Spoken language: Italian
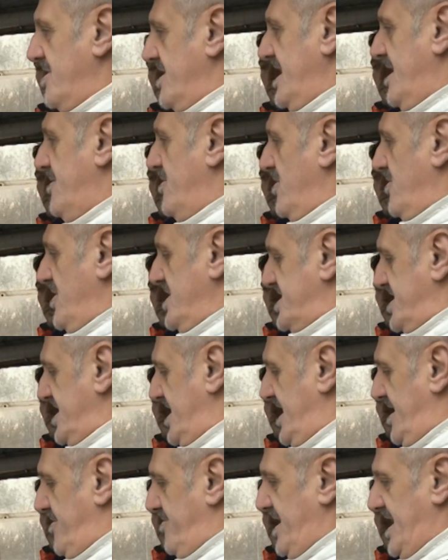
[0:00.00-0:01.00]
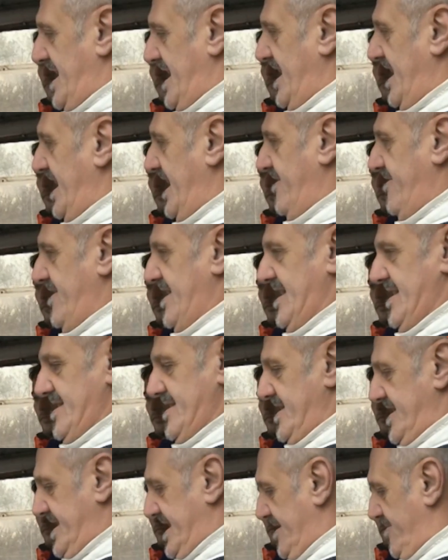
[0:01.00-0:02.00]
Come vediamo questa è la bella
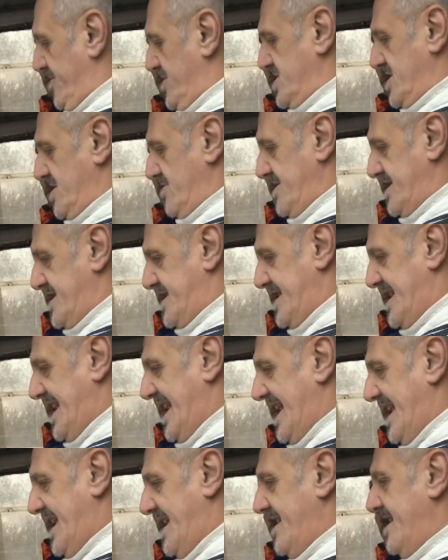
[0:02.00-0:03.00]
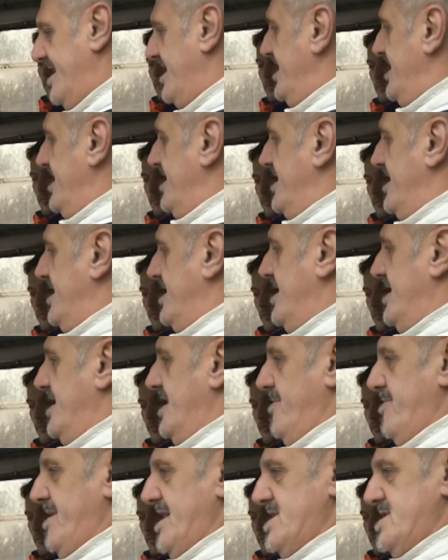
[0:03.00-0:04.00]
leva del cambio sequenziale
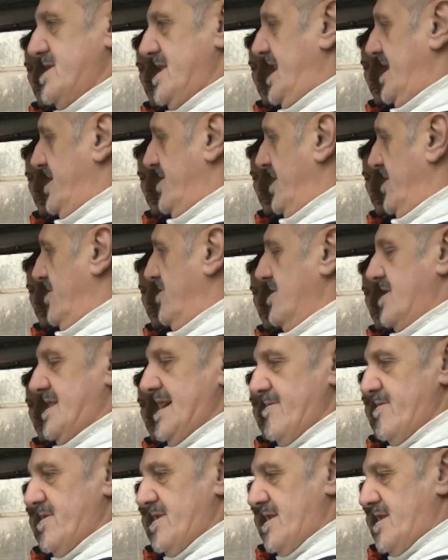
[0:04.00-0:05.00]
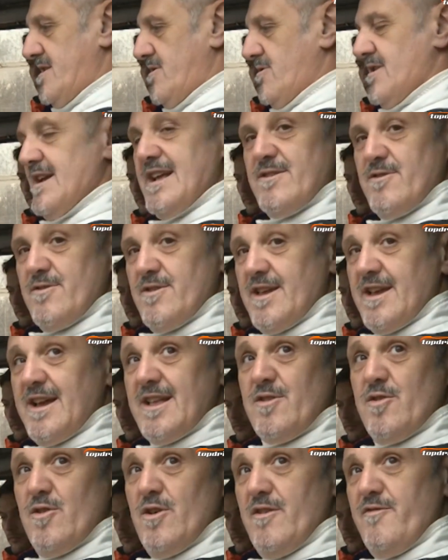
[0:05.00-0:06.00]
eh, abbiamo già detto, ecco, il cambio dotato di
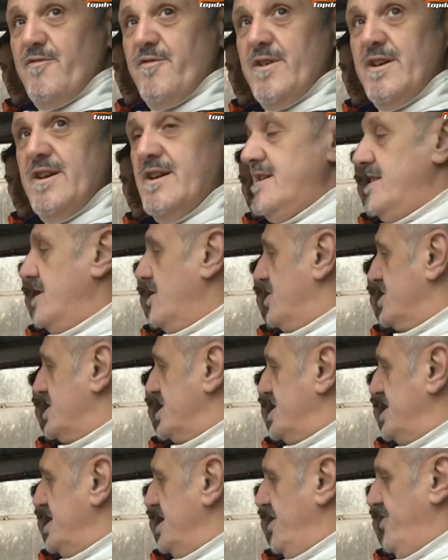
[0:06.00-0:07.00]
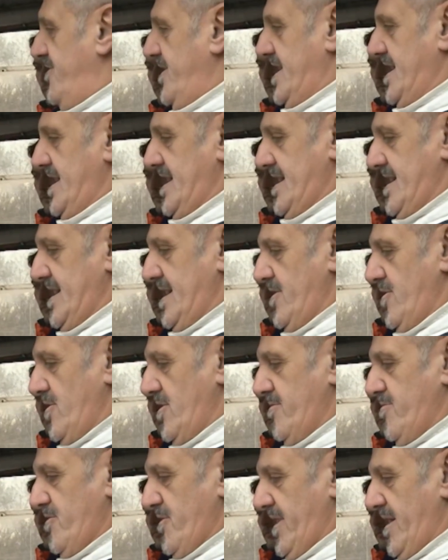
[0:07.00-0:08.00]
cutoff, cosa significa? Che
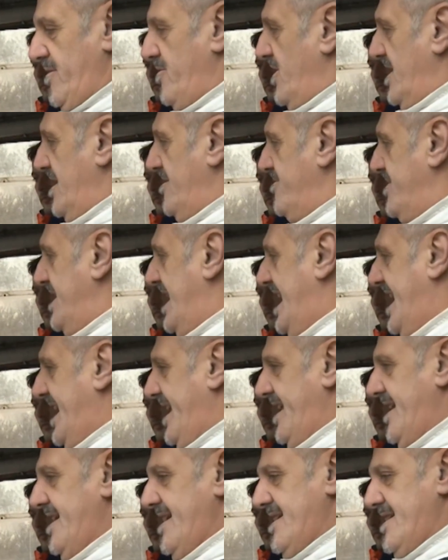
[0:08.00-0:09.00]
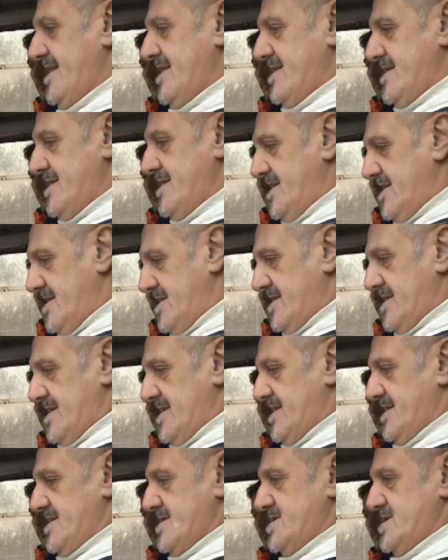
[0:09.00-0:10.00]
noi potremo cambiare
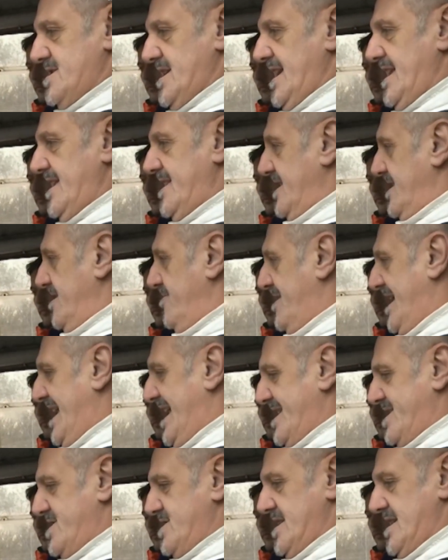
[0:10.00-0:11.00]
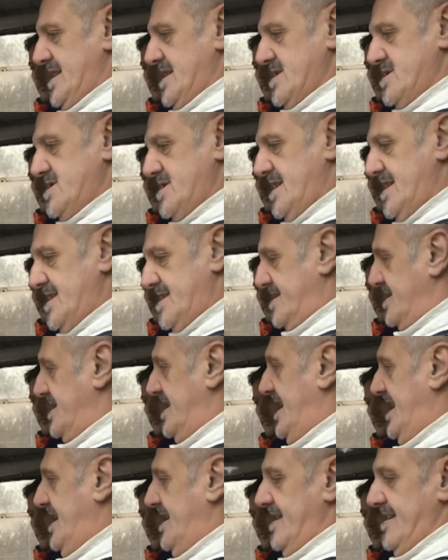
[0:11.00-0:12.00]
in salita di marcia
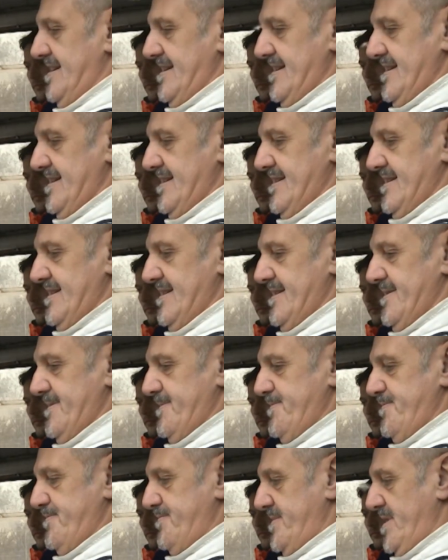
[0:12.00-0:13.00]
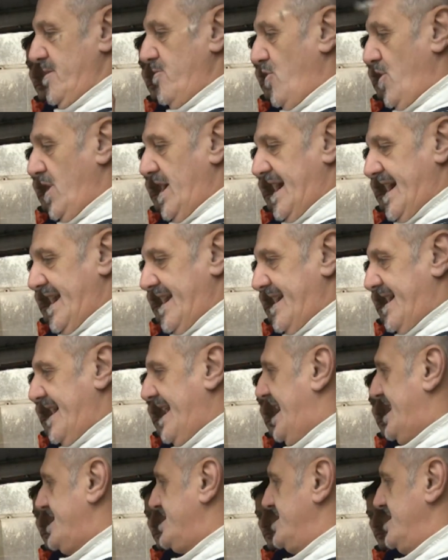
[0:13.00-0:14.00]
senza ehm, mollare il
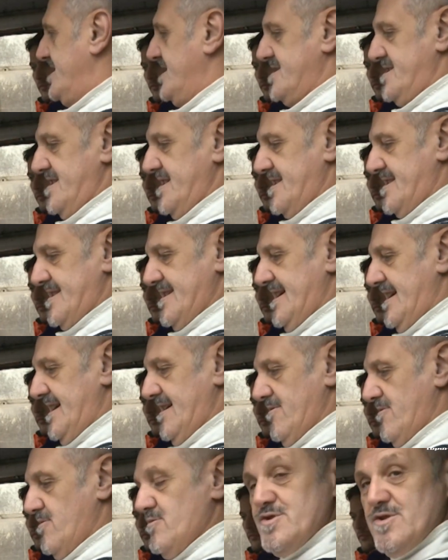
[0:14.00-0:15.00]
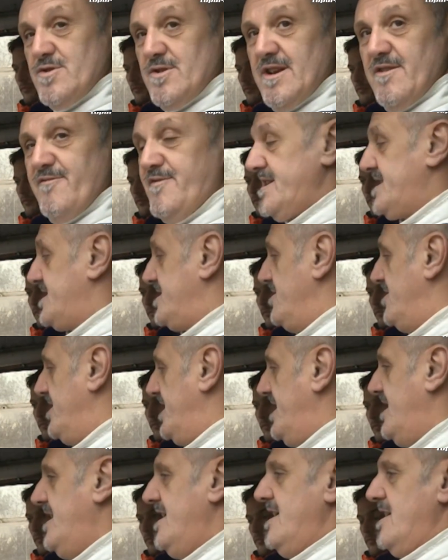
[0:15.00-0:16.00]
gas e senza l'uso della
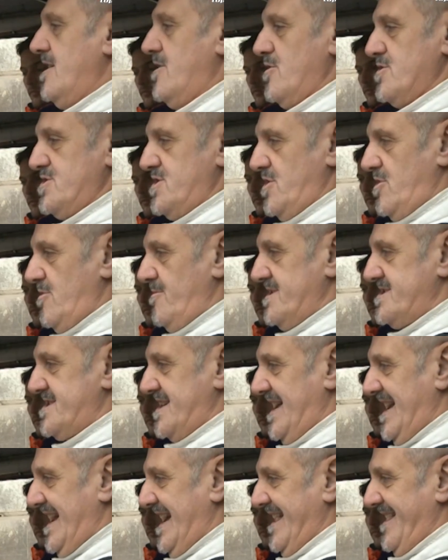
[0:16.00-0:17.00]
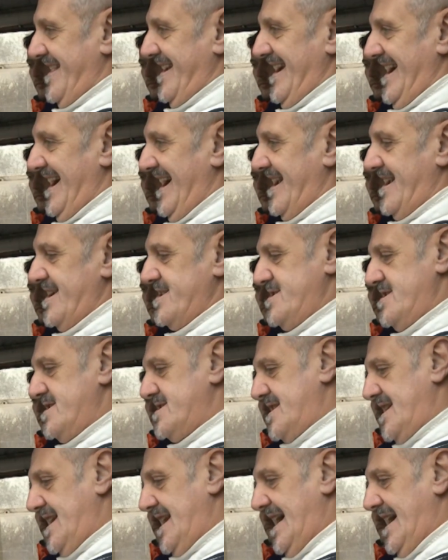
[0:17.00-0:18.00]
frizione, così come in scalata, anche
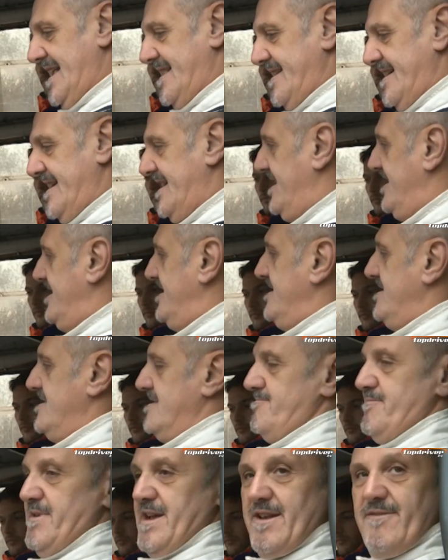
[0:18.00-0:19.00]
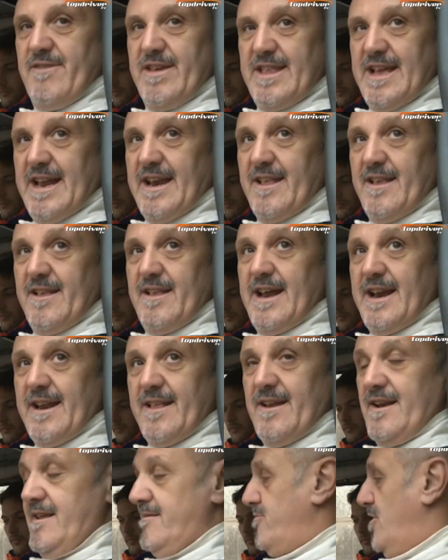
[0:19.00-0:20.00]
se in scalata per evitare di
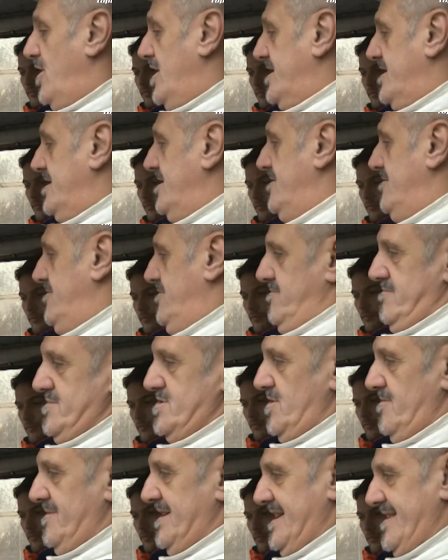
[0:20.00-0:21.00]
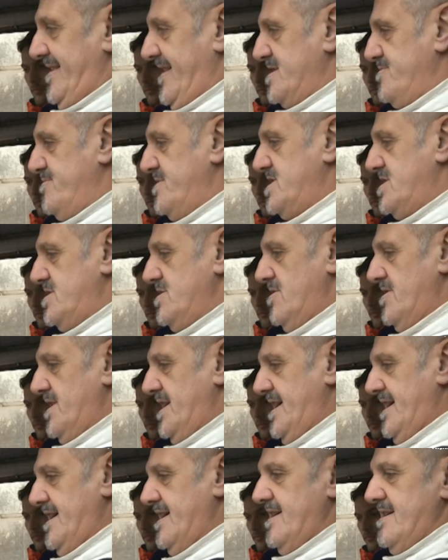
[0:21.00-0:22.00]
dare delle botte insomma, alla
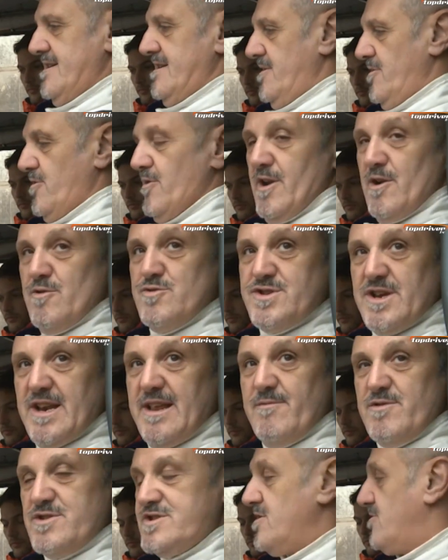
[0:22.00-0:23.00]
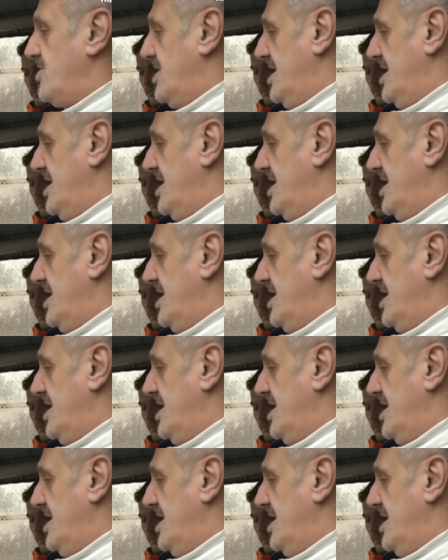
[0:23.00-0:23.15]
trasmissione noi la useremo